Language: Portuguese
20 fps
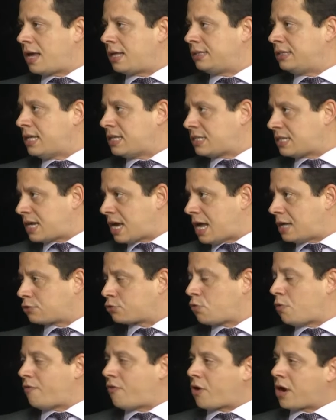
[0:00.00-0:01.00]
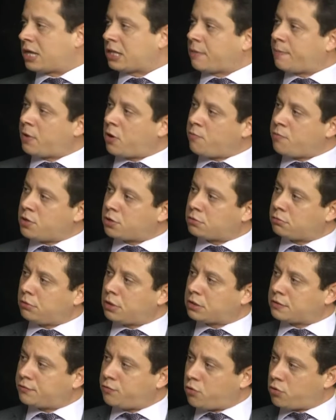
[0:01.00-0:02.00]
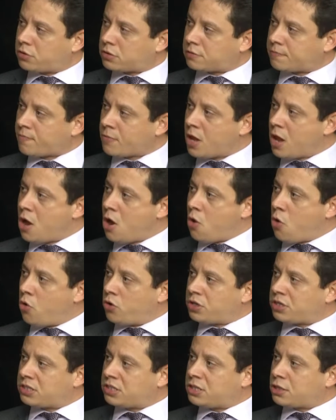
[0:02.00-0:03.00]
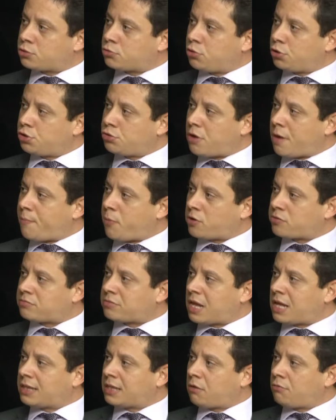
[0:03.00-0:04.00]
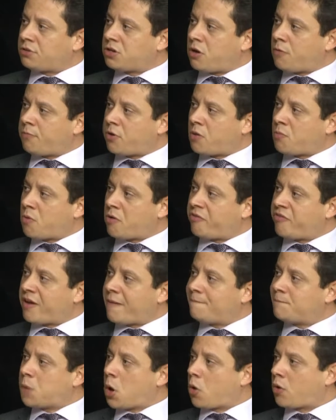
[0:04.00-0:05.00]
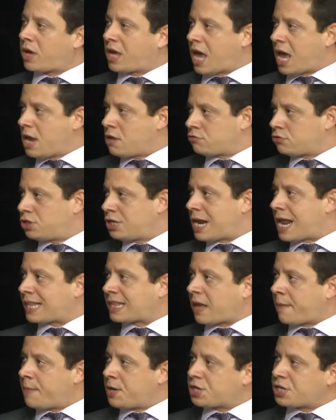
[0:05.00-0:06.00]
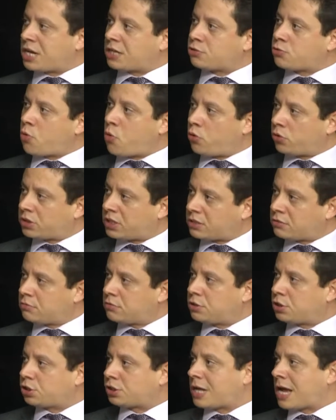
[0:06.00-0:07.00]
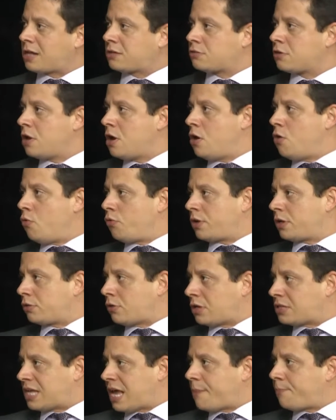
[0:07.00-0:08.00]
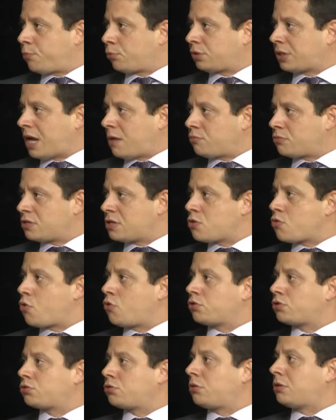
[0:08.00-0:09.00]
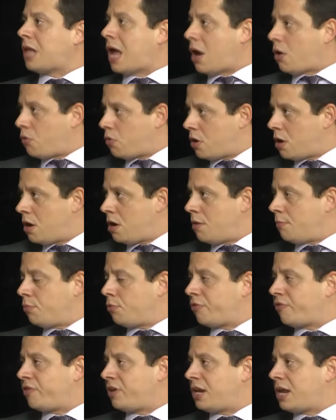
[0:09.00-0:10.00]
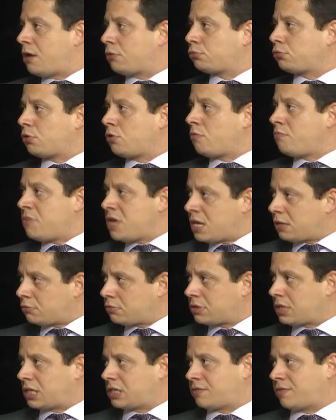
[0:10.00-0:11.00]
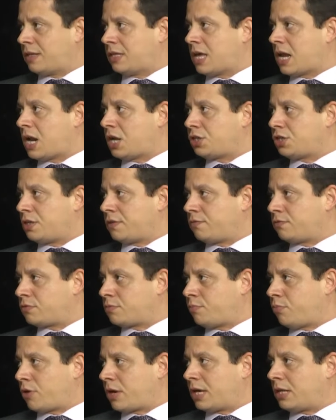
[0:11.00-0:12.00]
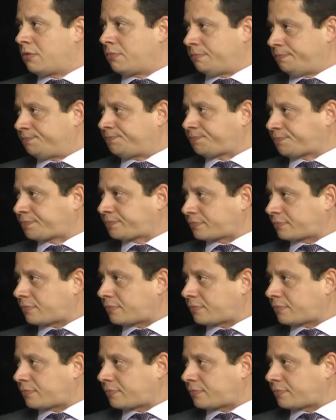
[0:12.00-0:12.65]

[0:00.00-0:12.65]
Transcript: é, desse caso convocada pelo ministro Luiz Fux, onde se discutiu a possibilidade da União promover bloqueios diretamente nas contas dos estados, o que nós reputamos inconstitucional por ferir a autonomia dos entes federativos. que não.